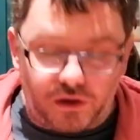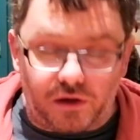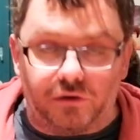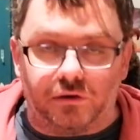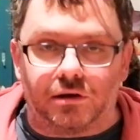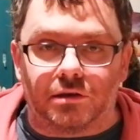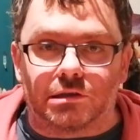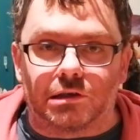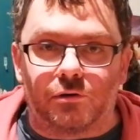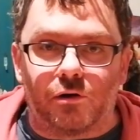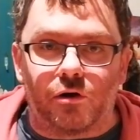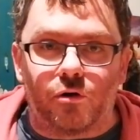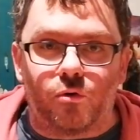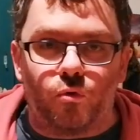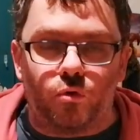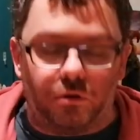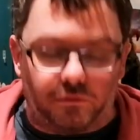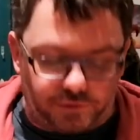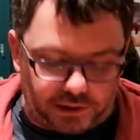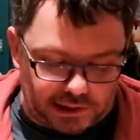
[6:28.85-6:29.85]
der
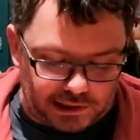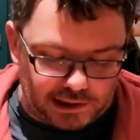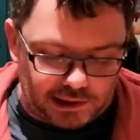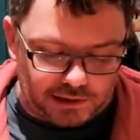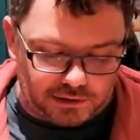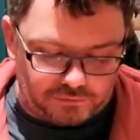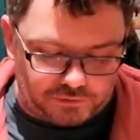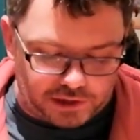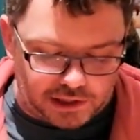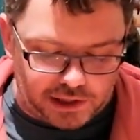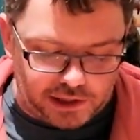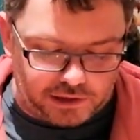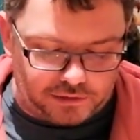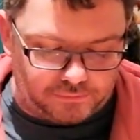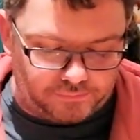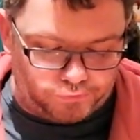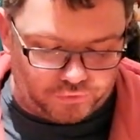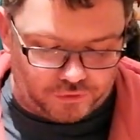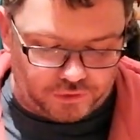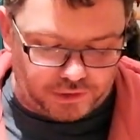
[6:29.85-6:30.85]
Sauerkohl auf der, auf der
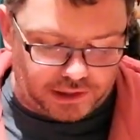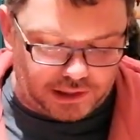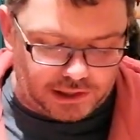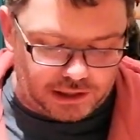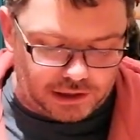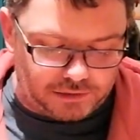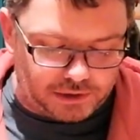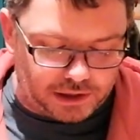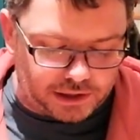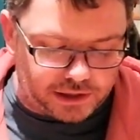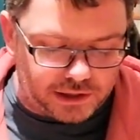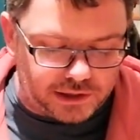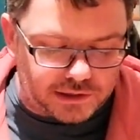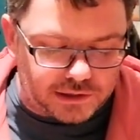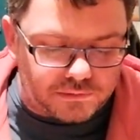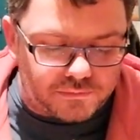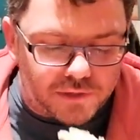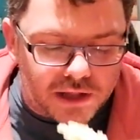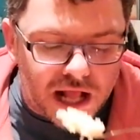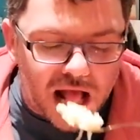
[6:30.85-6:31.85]
linken und der
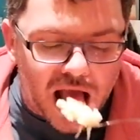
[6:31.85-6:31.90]
Leberkäse